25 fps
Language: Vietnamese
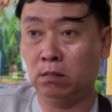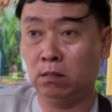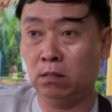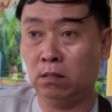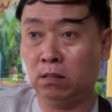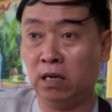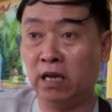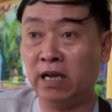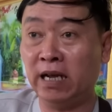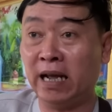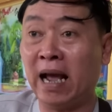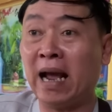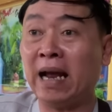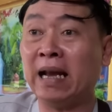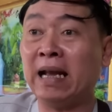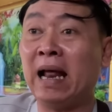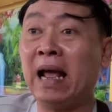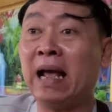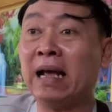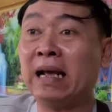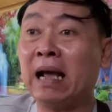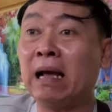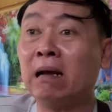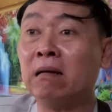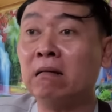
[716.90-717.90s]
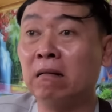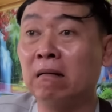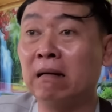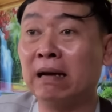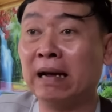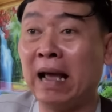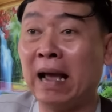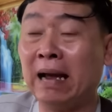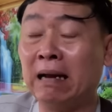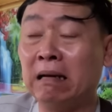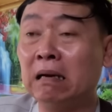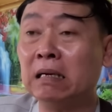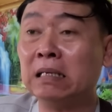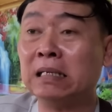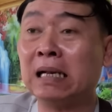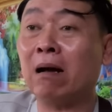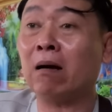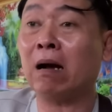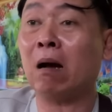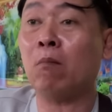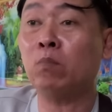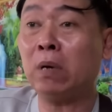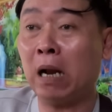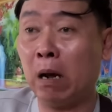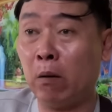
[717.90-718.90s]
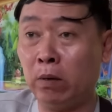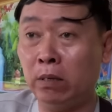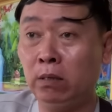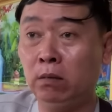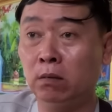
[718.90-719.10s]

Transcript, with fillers: thì ngày nay các người ngày đó sao không nói